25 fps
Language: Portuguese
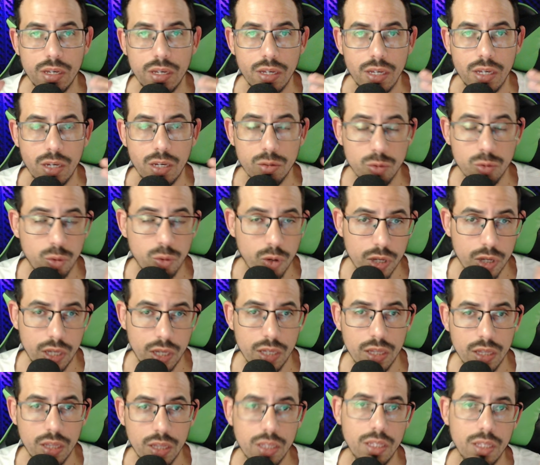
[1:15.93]
Eu não estou
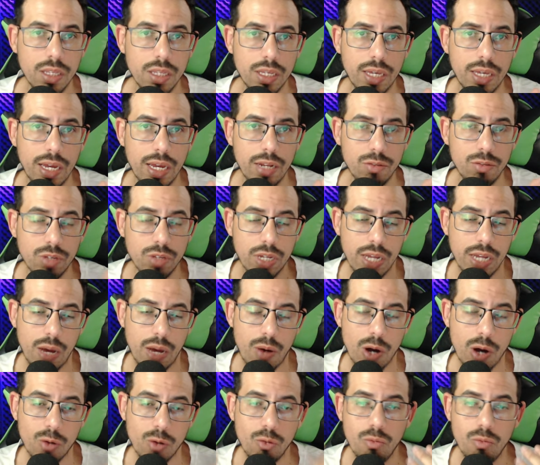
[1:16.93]
aqui querendo criar um
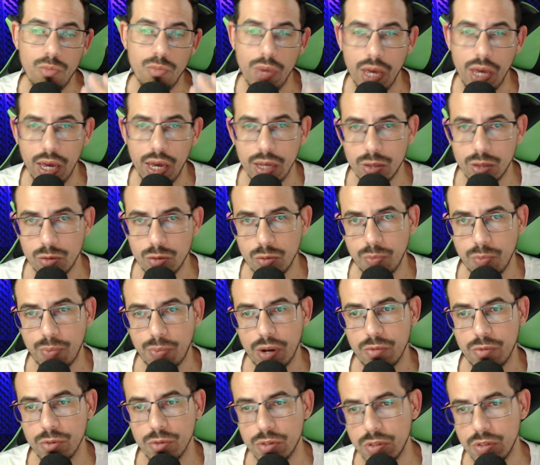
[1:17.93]
argumento
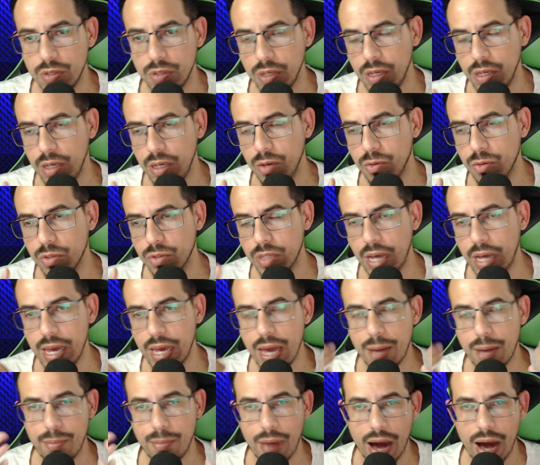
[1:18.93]
para você usar
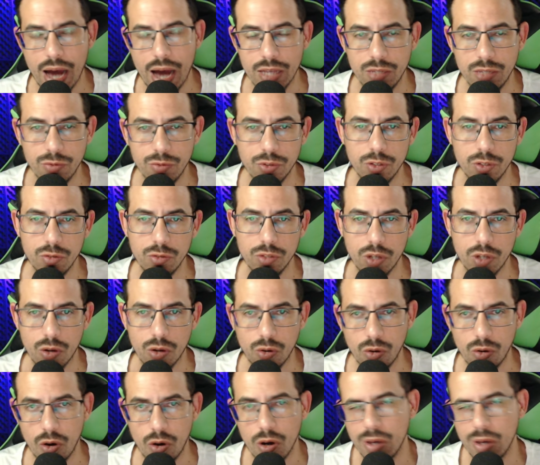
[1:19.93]
Yamaha, se você usa
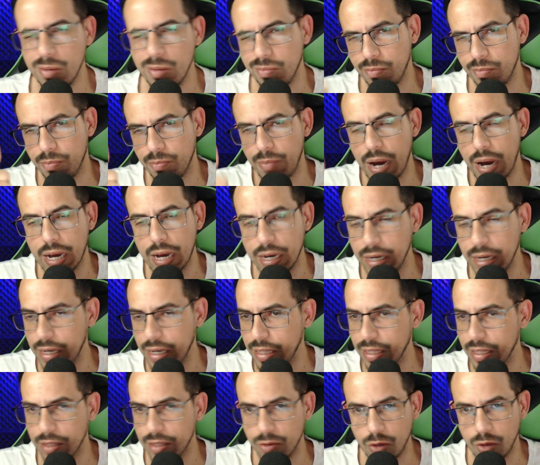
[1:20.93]
Korg,
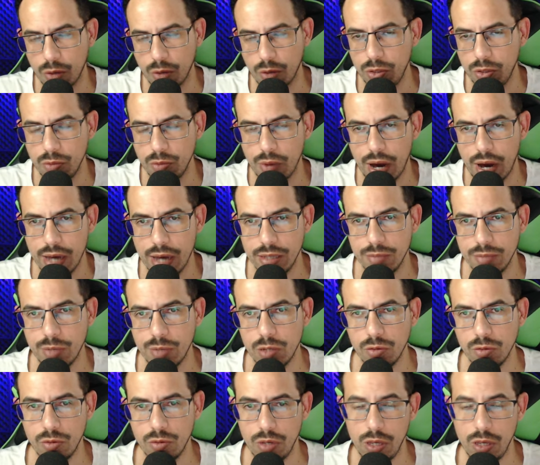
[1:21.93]
bacana, top demais,
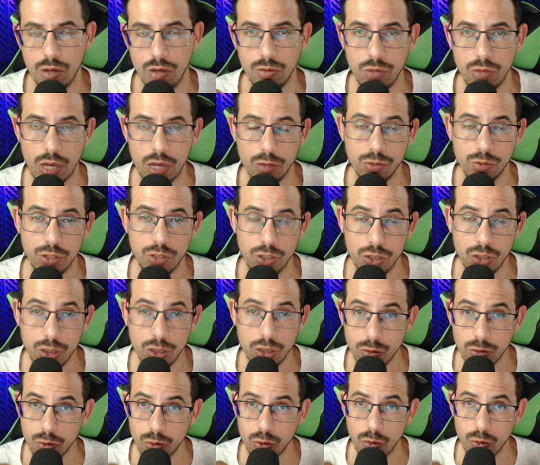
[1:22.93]
mas eu, é no
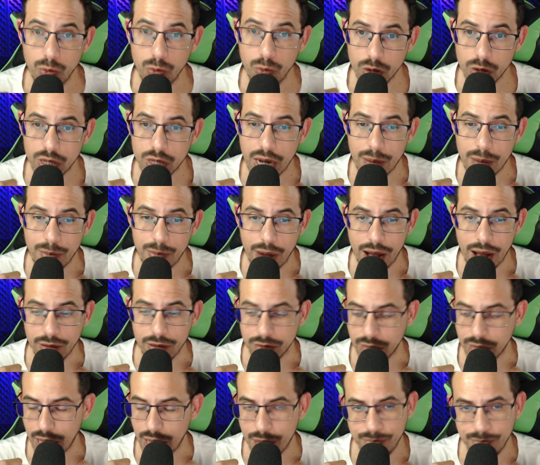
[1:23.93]
sentido do meu
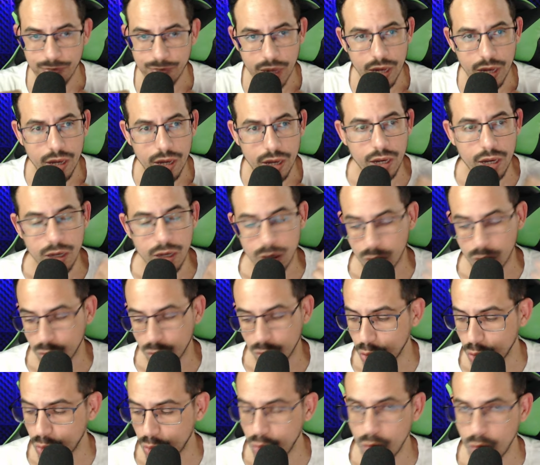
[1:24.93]
trabalho, tá? Então eu
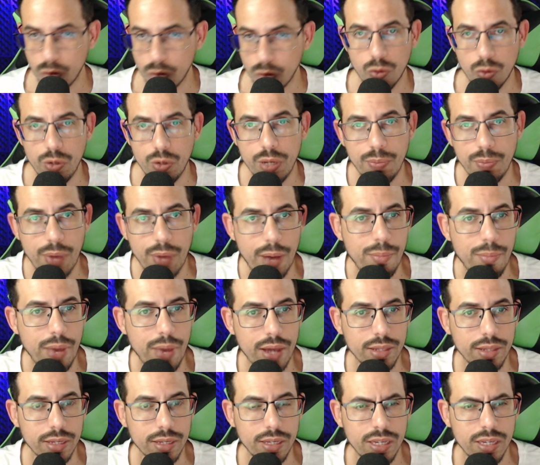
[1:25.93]
tô com o RIP
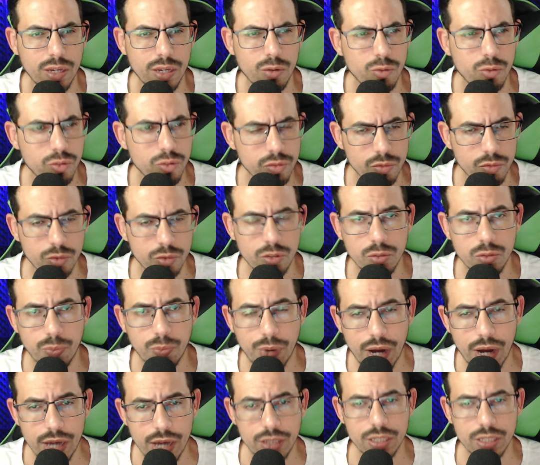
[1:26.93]
aberto aqui que eu uso muito
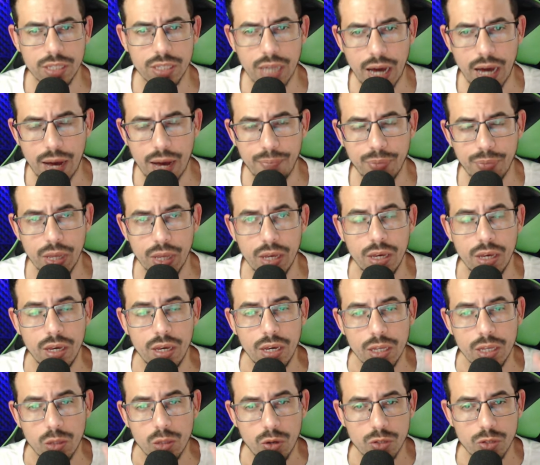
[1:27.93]
para editar.
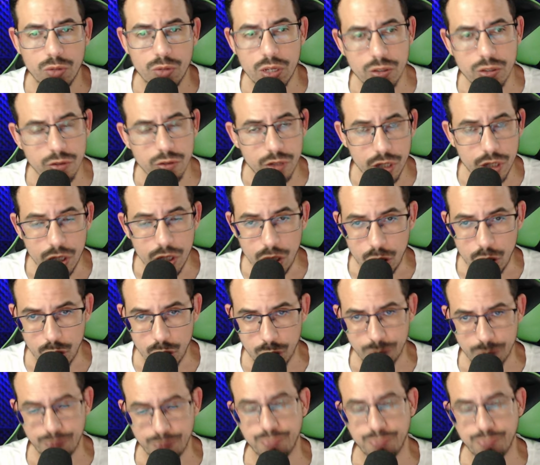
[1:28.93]
Então a situação é a seguinte,